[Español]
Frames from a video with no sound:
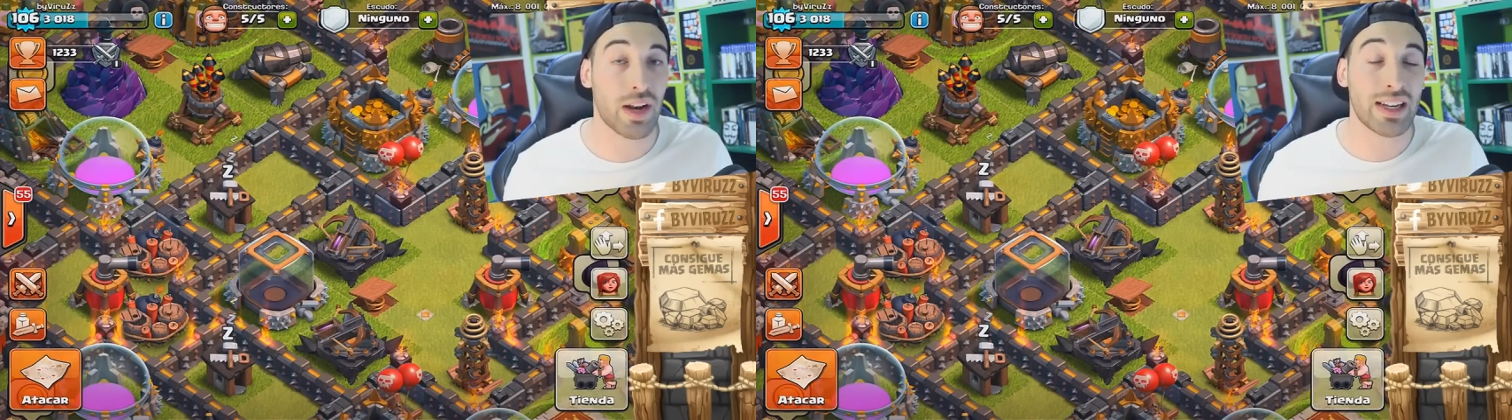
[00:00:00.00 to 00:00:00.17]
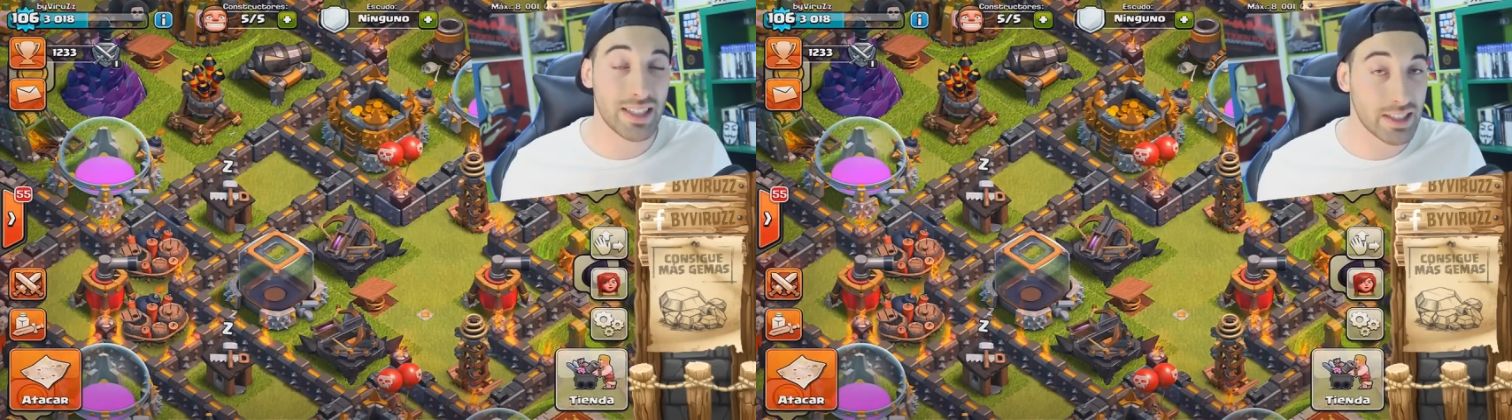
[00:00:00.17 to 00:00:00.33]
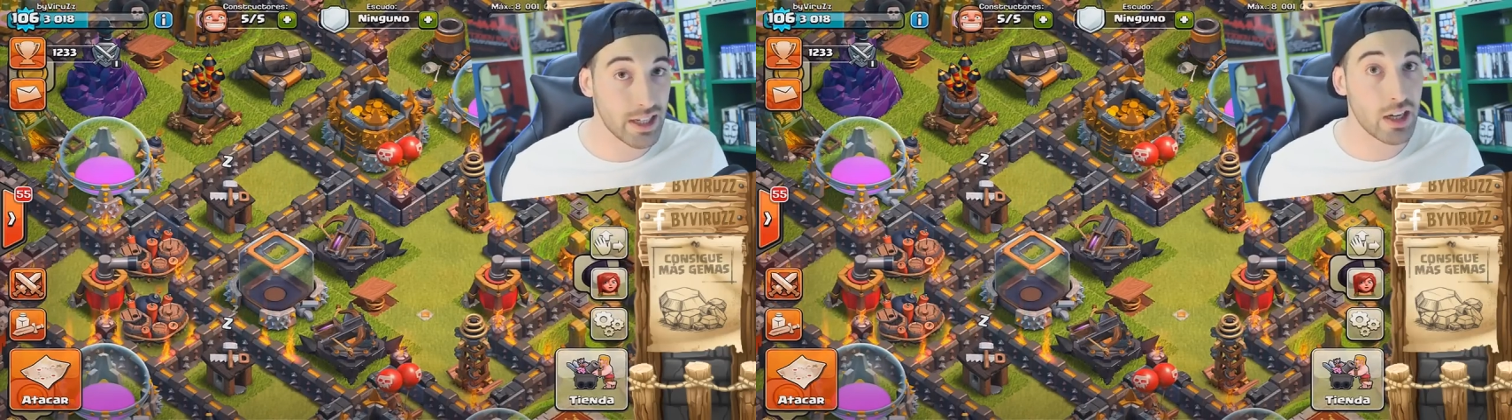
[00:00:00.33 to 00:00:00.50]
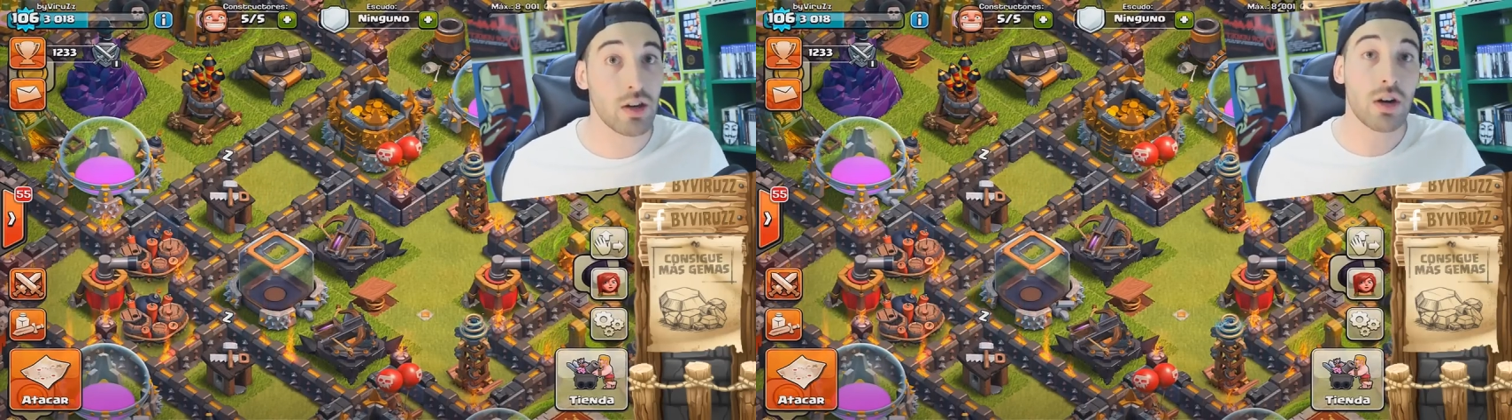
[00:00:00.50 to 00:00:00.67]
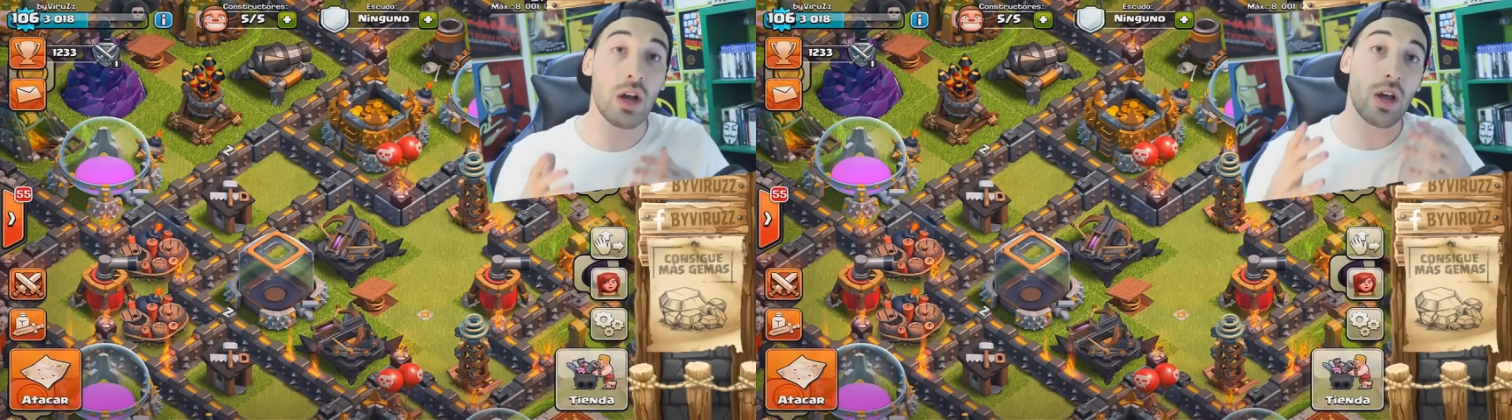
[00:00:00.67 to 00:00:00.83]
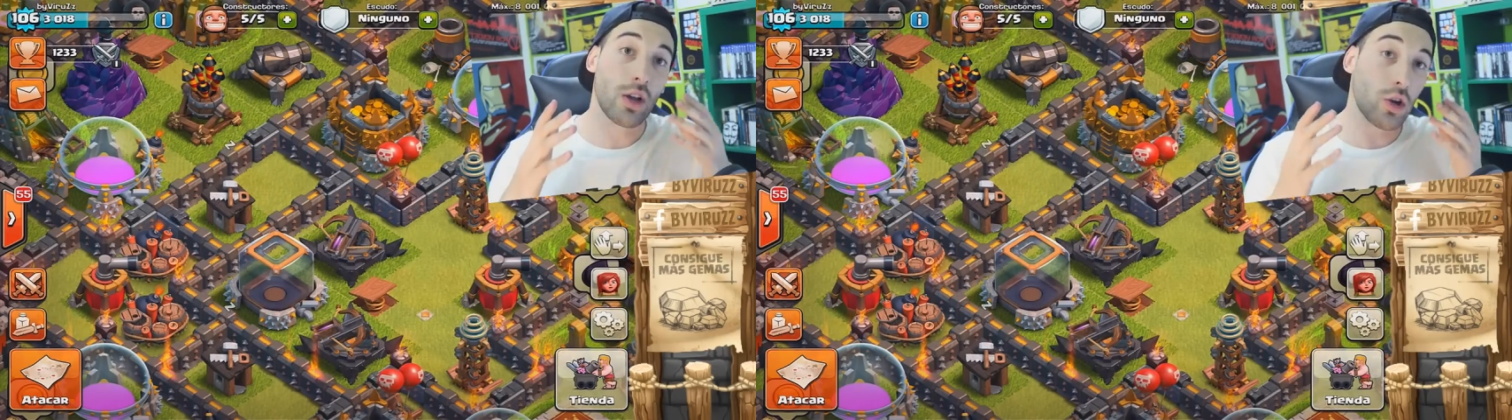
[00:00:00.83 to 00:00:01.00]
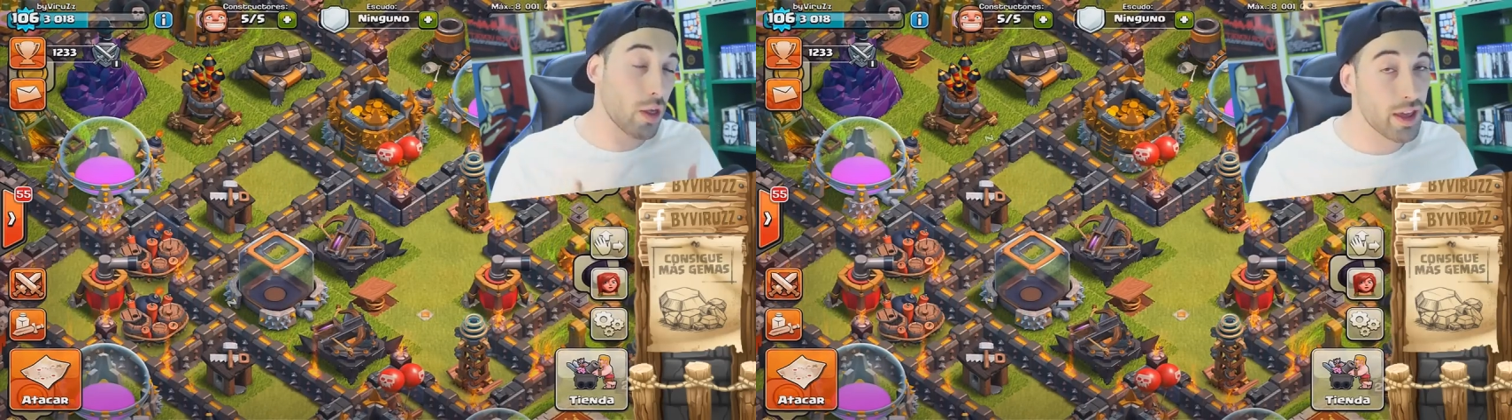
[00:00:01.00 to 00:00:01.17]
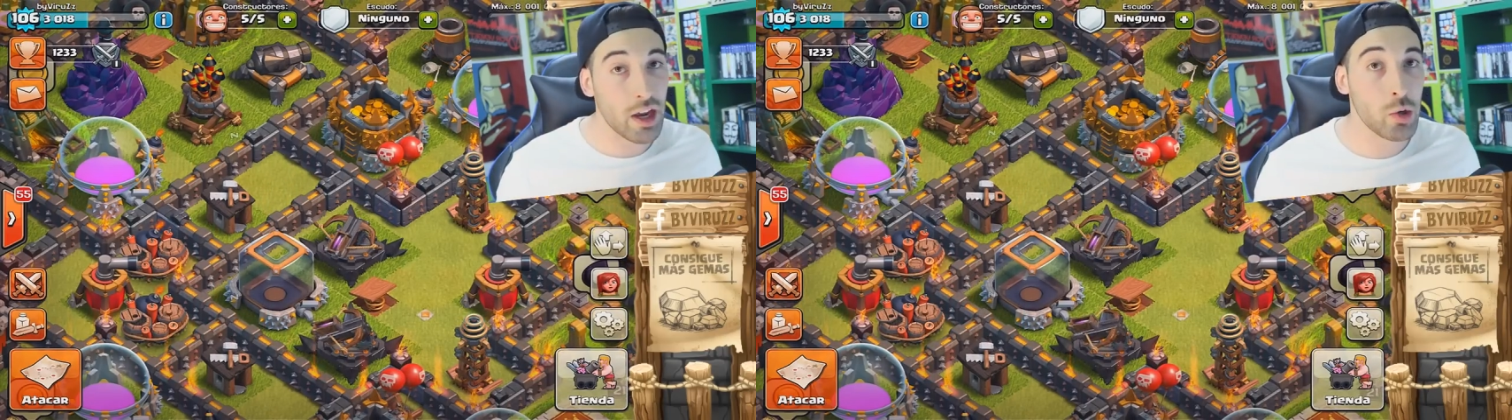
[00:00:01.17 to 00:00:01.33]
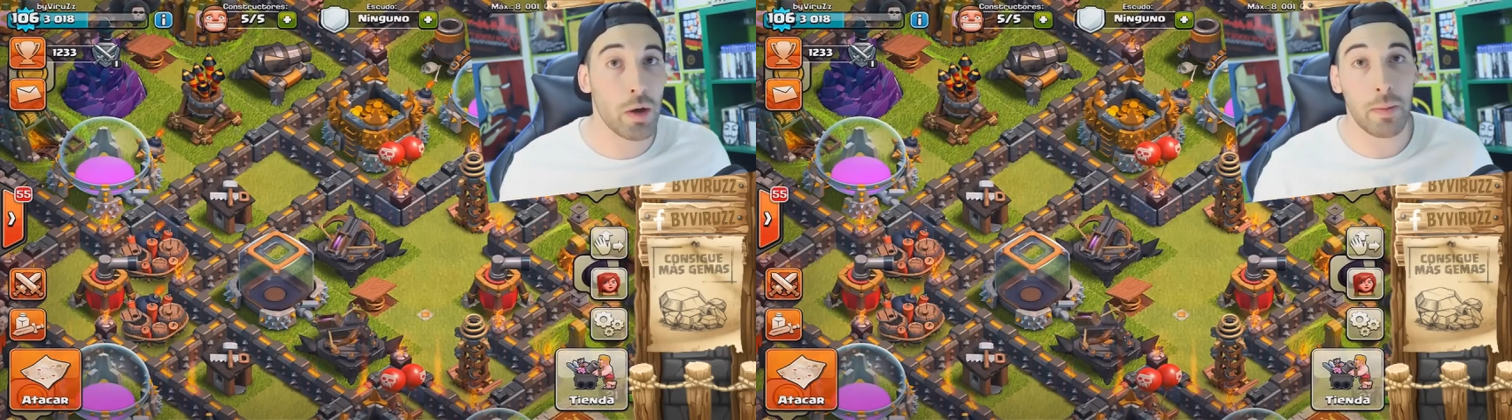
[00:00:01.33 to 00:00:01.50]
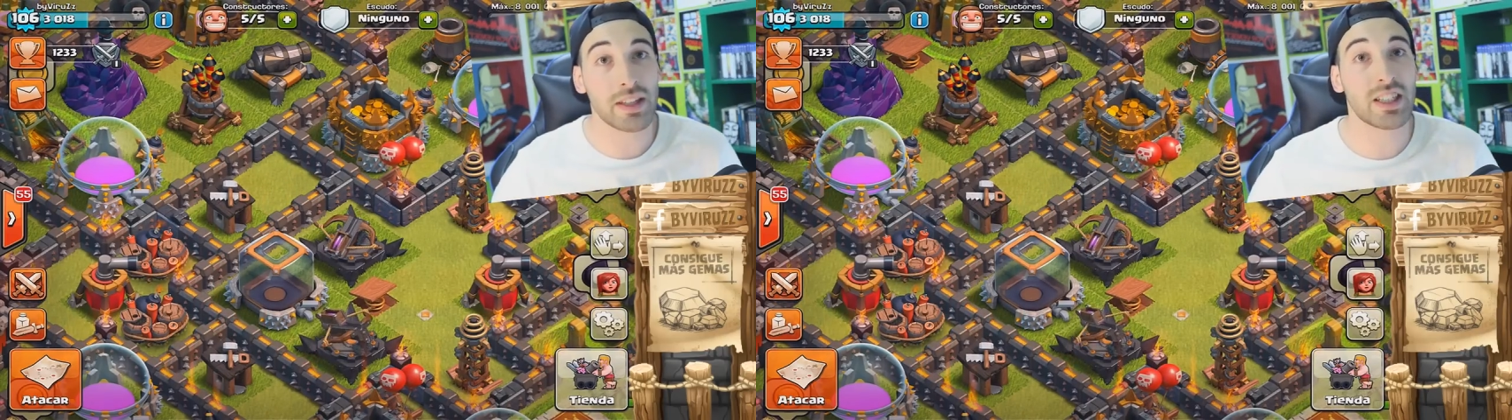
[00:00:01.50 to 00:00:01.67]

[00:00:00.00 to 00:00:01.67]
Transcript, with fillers: of Clans en serio. Lo dejé nueve